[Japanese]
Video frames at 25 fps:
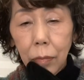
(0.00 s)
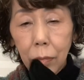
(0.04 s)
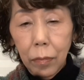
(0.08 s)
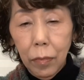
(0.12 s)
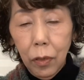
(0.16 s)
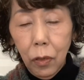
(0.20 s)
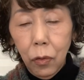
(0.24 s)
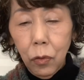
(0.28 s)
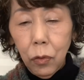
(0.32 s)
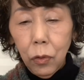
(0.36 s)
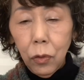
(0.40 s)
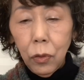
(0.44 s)

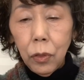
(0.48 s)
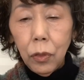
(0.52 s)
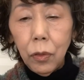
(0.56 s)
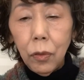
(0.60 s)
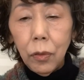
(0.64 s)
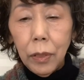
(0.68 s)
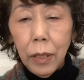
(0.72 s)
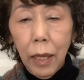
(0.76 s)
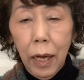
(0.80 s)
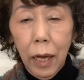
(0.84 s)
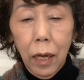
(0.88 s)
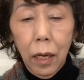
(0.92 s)
この
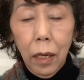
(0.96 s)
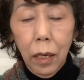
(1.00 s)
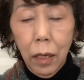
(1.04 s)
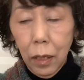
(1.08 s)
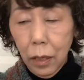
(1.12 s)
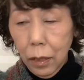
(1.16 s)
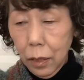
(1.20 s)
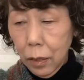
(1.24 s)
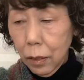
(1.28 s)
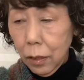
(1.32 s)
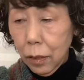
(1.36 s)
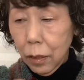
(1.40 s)
ような
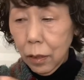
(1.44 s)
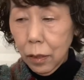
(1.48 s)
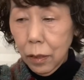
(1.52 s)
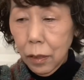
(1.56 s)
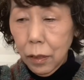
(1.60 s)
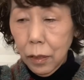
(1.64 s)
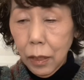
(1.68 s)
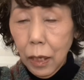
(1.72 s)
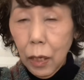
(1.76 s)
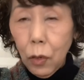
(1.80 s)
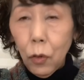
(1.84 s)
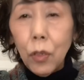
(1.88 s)

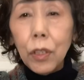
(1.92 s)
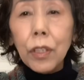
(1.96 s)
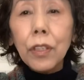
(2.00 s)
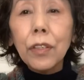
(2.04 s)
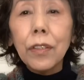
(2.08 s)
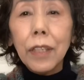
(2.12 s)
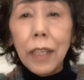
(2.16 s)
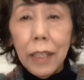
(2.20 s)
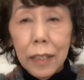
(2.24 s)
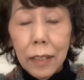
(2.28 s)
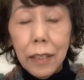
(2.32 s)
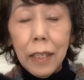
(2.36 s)

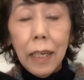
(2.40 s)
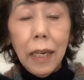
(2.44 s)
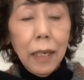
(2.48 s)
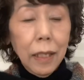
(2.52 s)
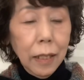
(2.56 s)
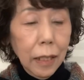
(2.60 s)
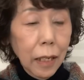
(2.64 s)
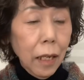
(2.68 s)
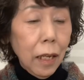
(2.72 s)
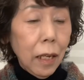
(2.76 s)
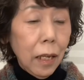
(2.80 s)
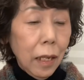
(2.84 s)
サコッシュですか
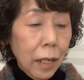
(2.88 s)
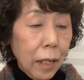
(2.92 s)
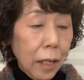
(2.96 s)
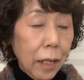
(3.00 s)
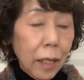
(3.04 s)
らね、